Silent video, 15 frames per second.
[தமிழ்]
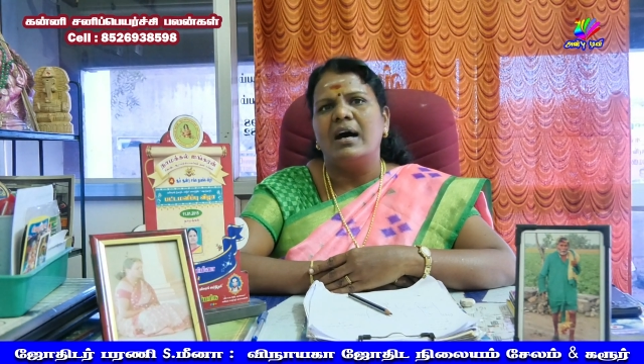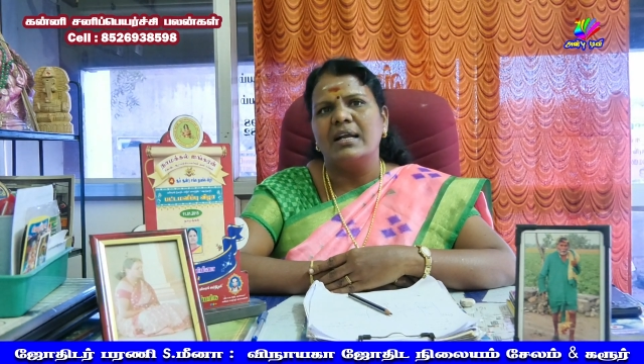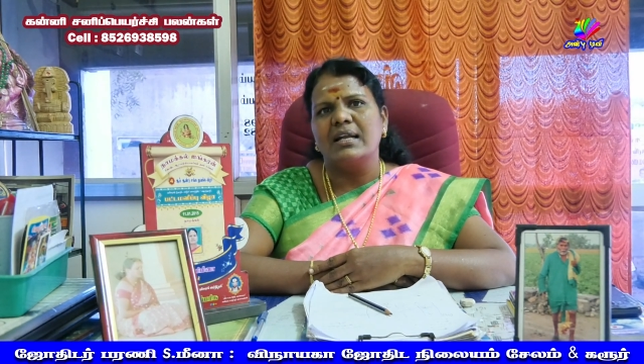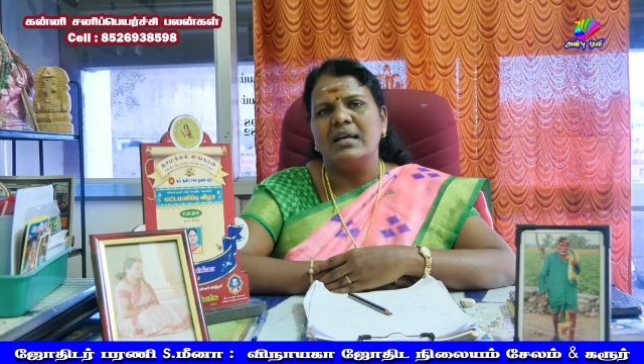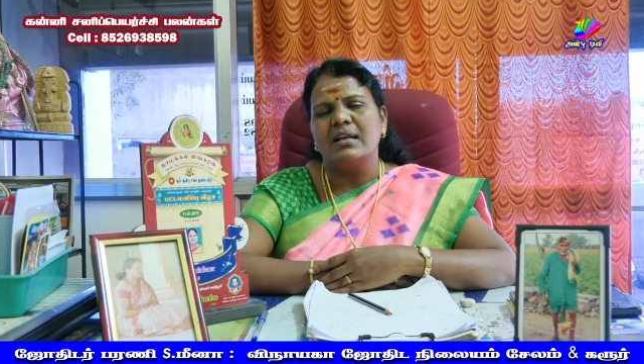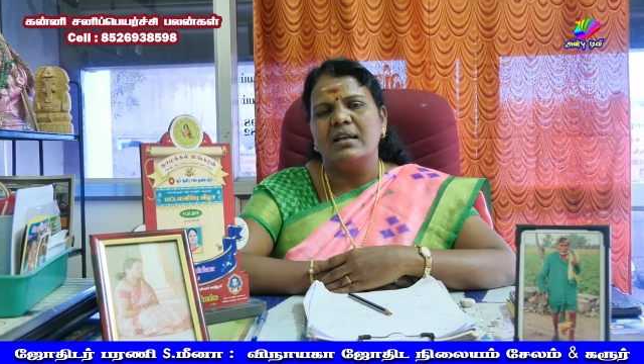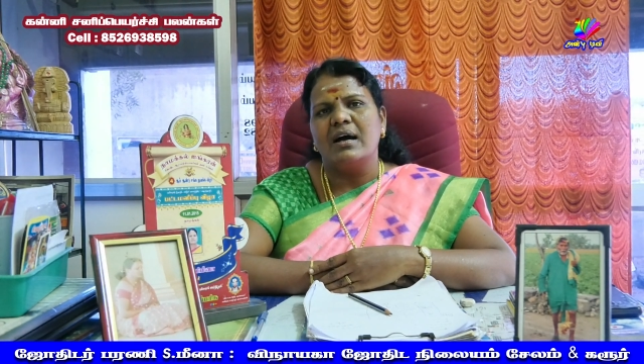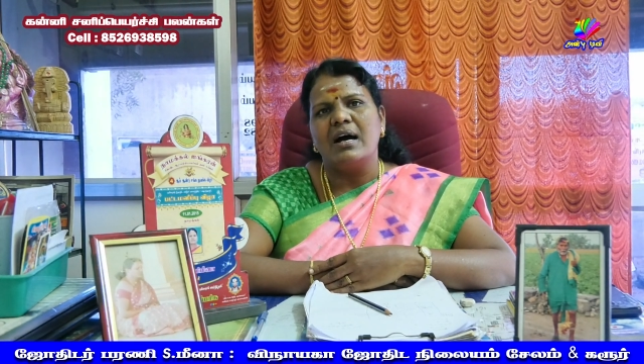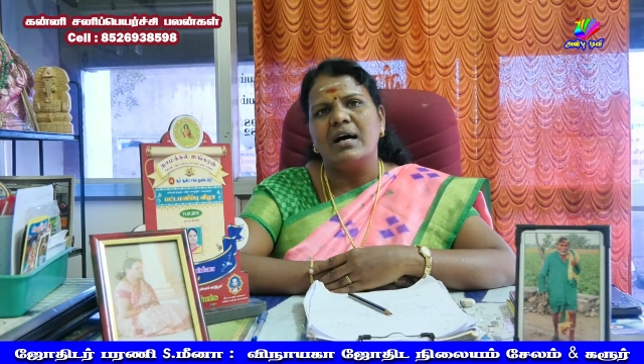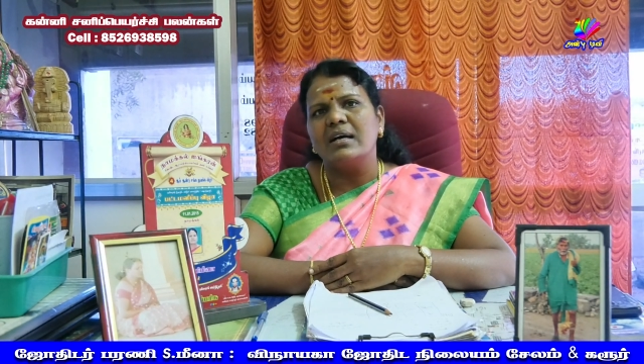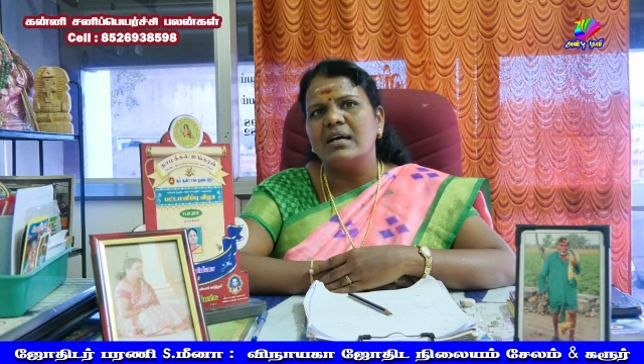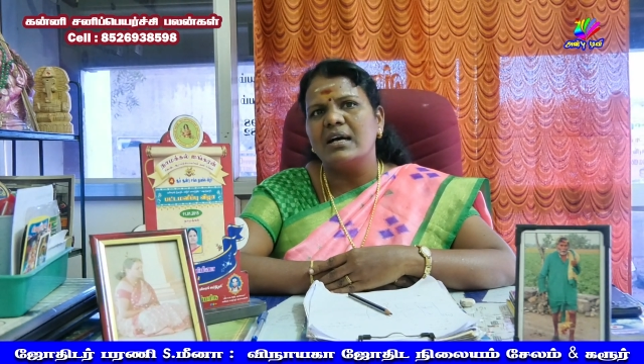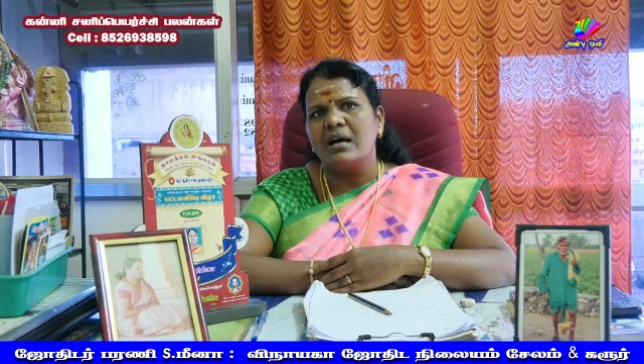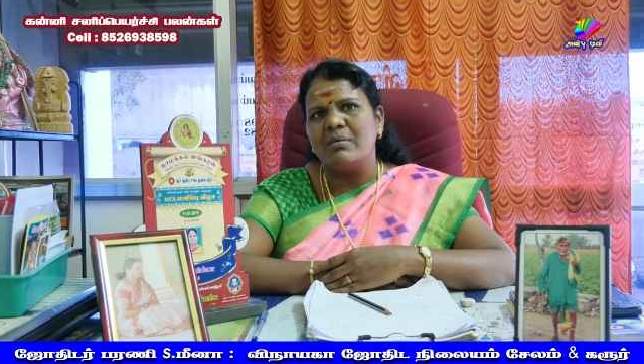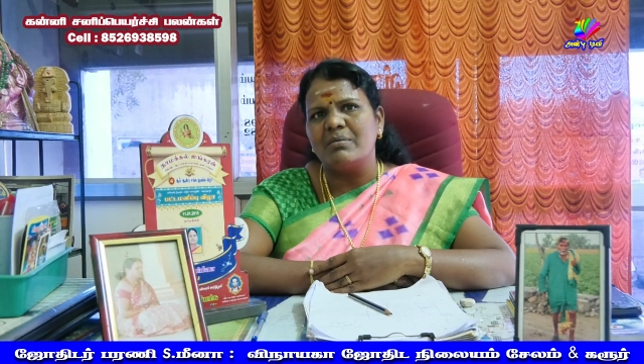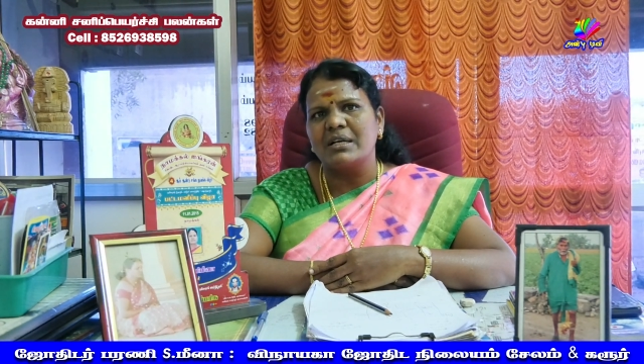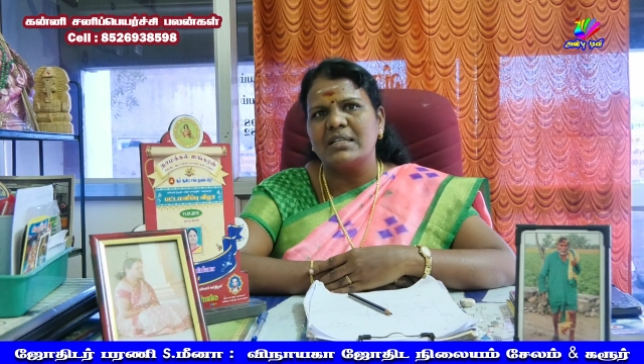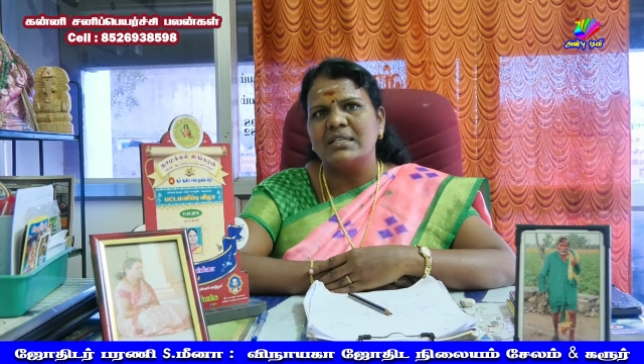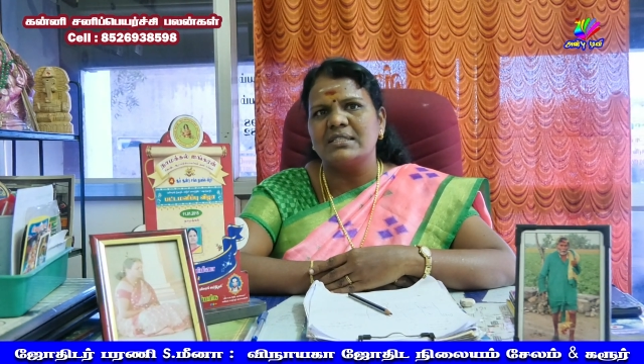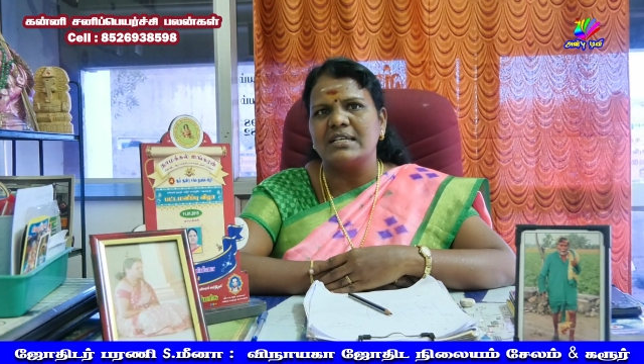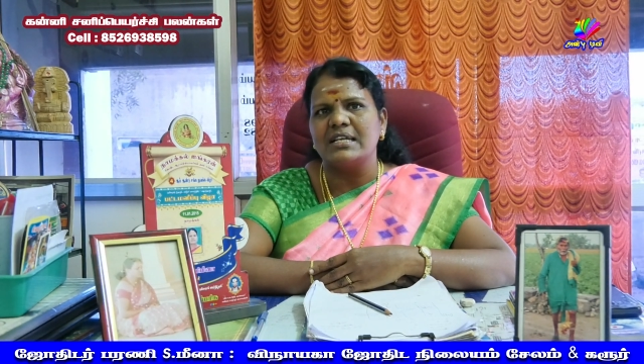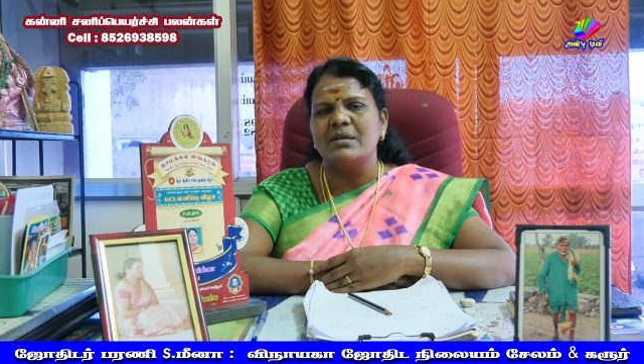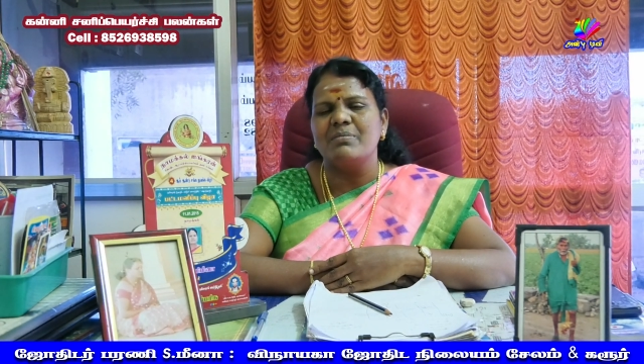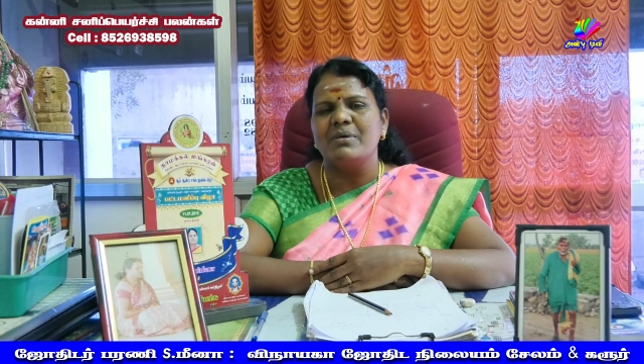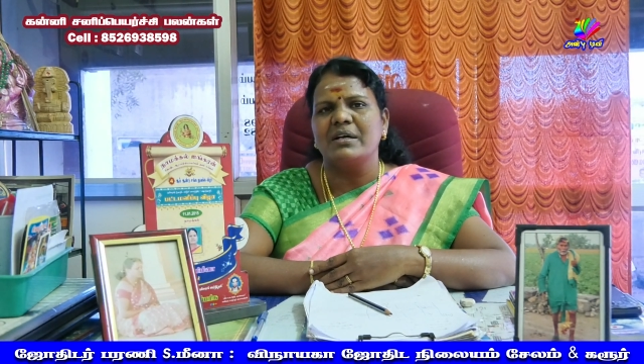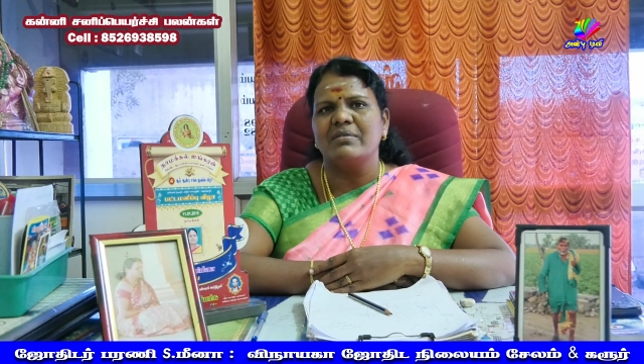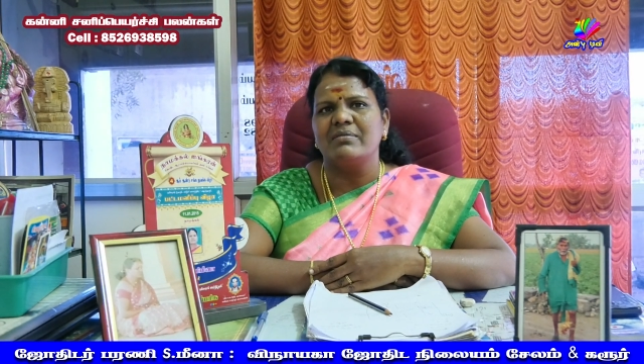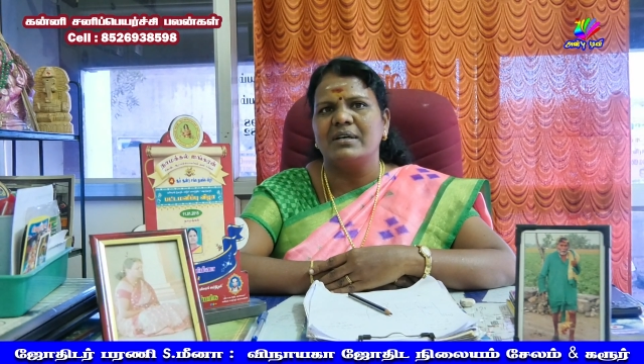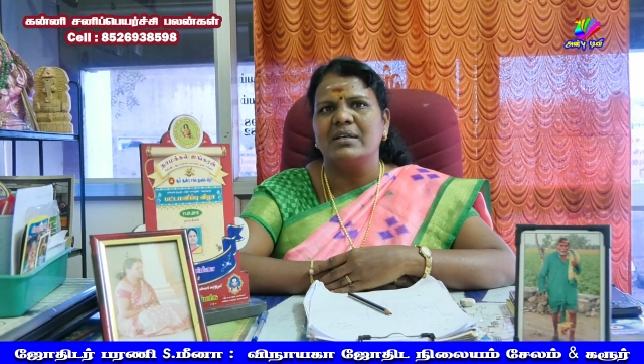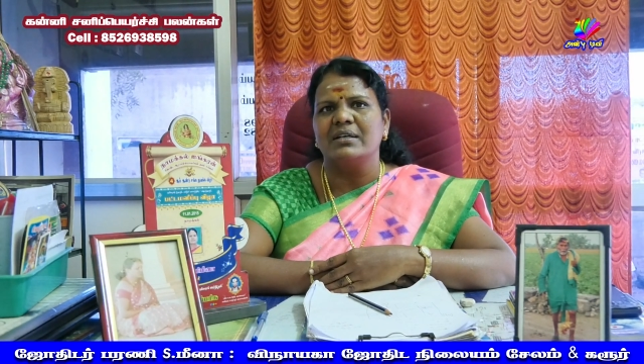ஆனால் அங்கு அமர்ந்த சனி
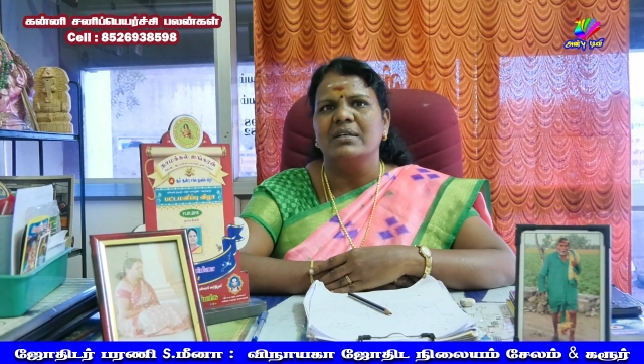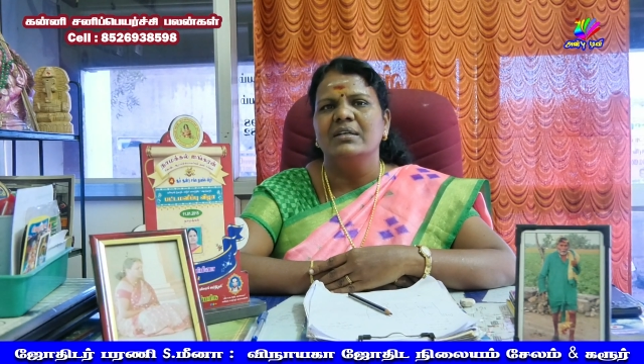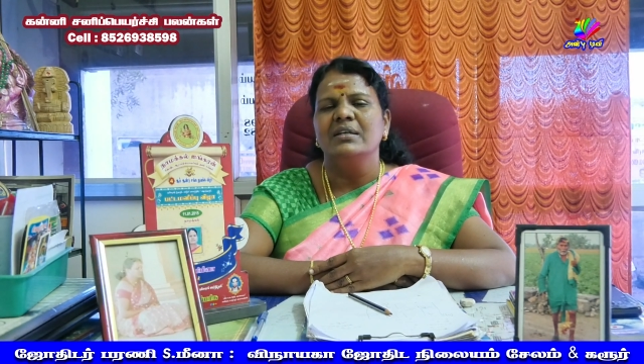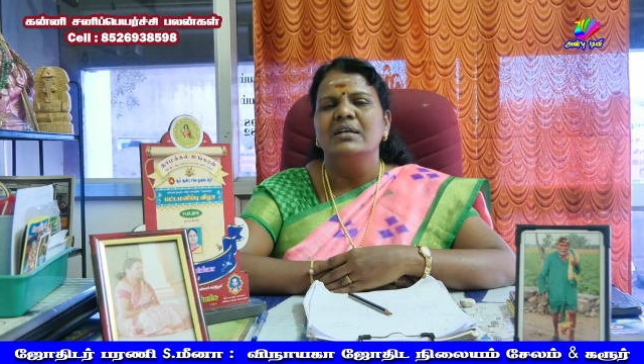பகவான்